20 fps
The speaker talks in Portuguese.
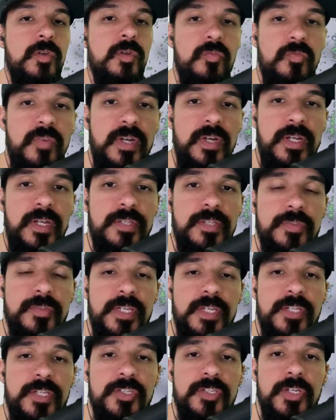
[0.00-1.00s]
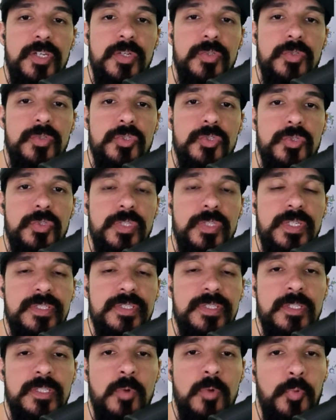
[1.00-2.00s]
Fala, seus sardinheiros. Hoje estou
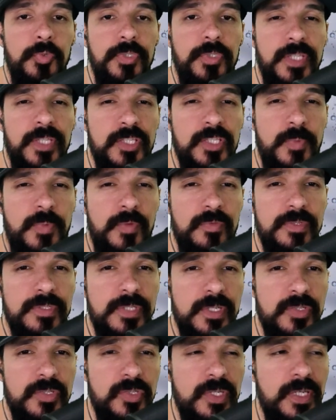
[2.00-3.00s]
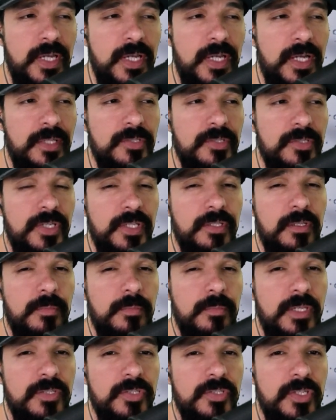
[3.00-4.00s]
trazendo uma oportunidade para vocês ligada
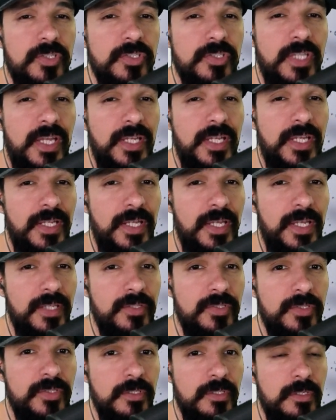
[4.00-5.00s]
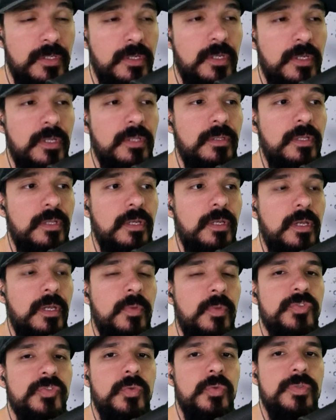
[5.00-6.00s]
diretamente à Starknet, tá? que é
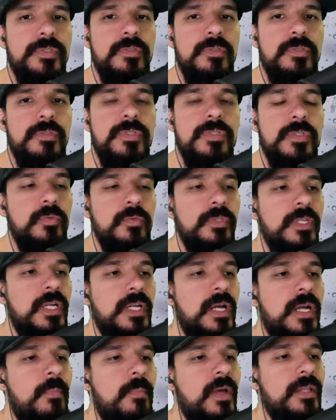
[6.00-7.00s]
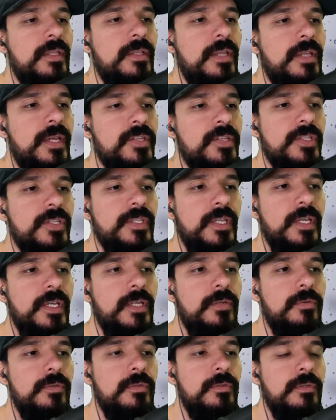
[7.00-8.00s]
uma solução de segunda camada da rede
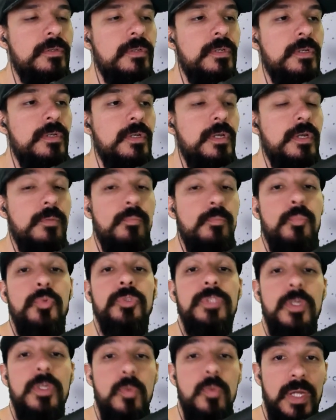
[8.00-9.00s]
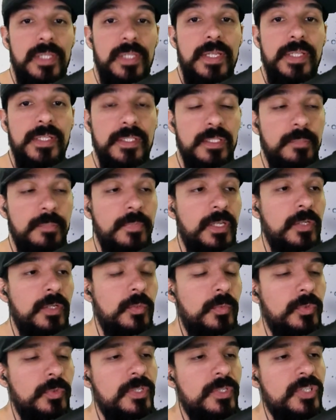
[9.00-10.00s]
Ethereum, muito aguardada também no
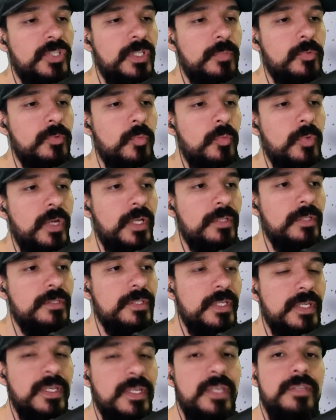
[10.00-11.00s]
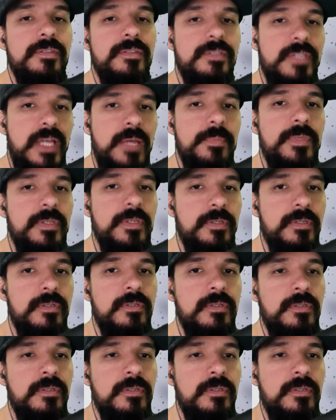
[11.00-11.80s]
mundo das criptomoedas. Aí quem sabe